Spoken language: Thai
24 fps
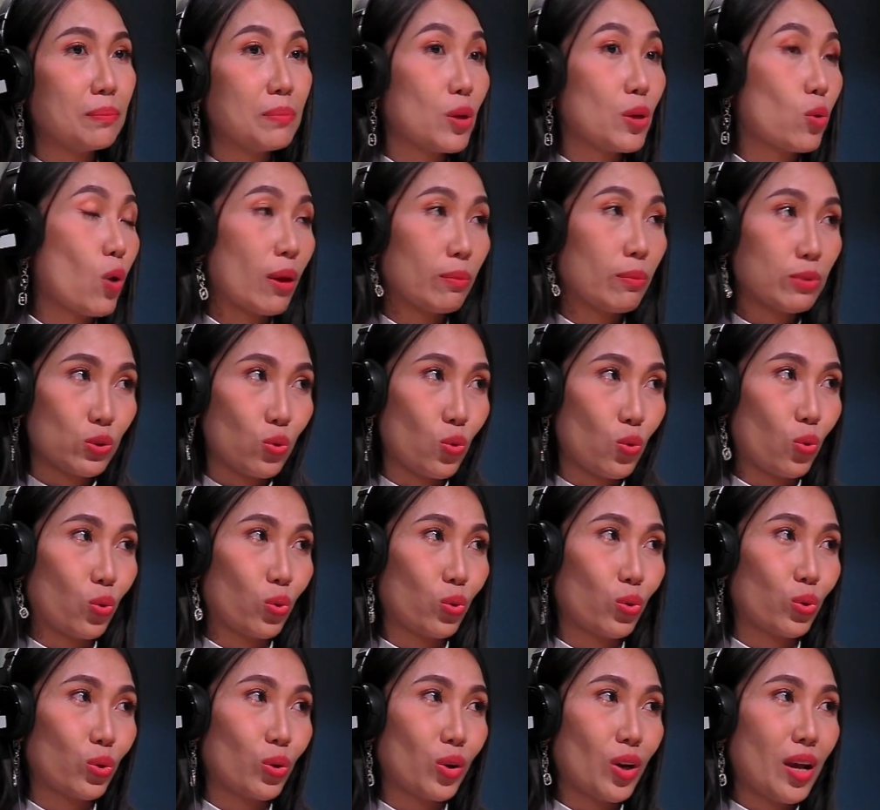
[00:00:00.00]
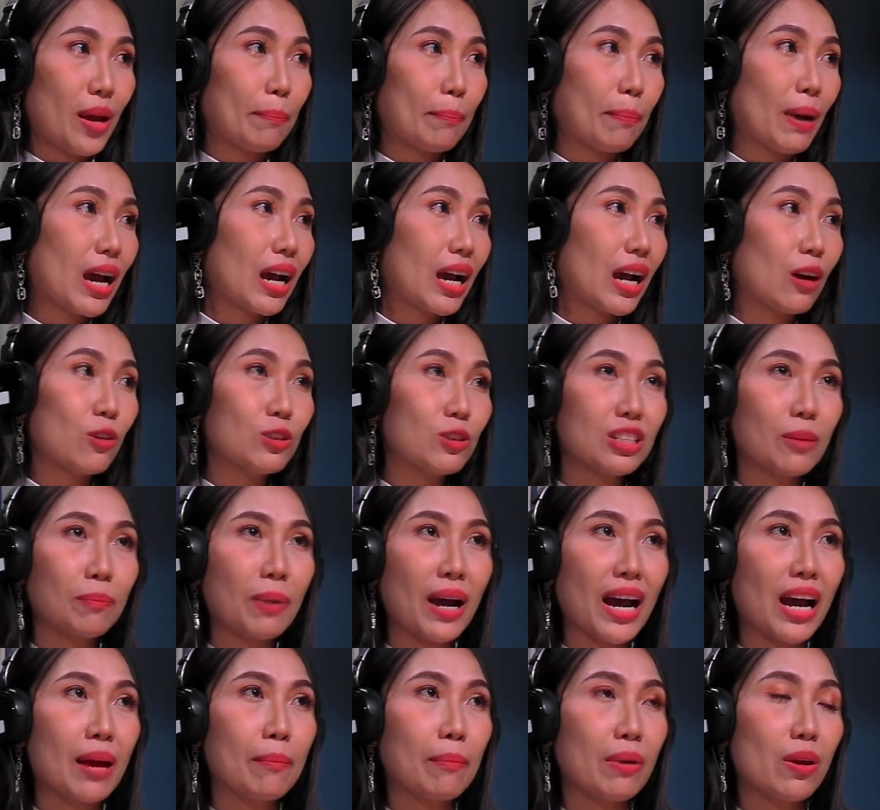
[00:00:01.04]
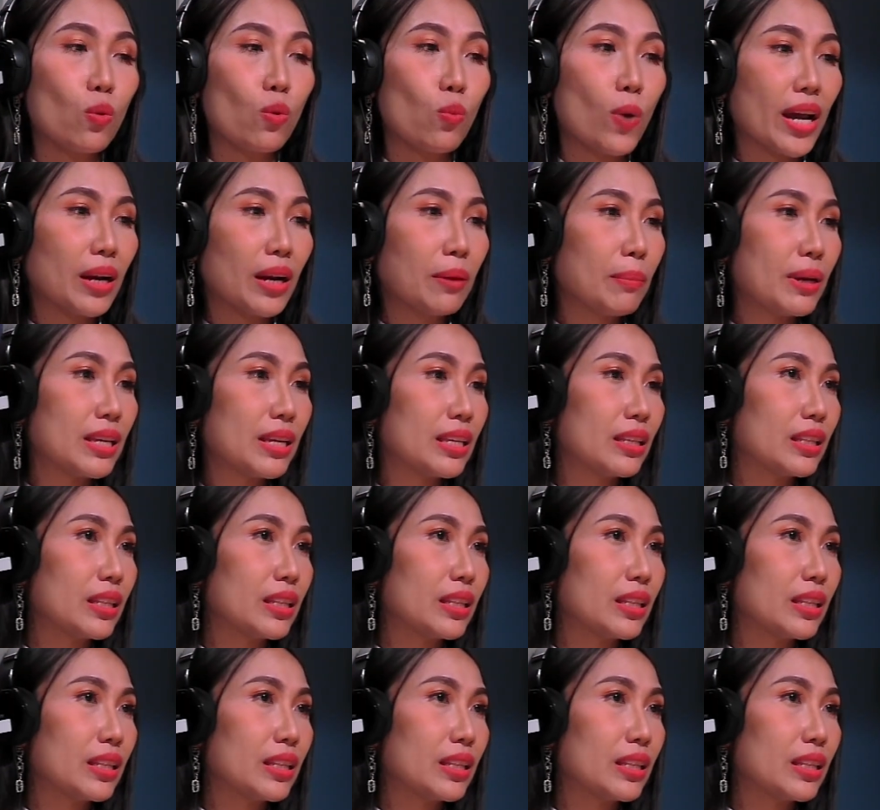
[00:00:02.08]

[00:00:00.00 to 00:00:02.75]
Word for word: มีความสุขป้าเขาจะพาไปวัดไป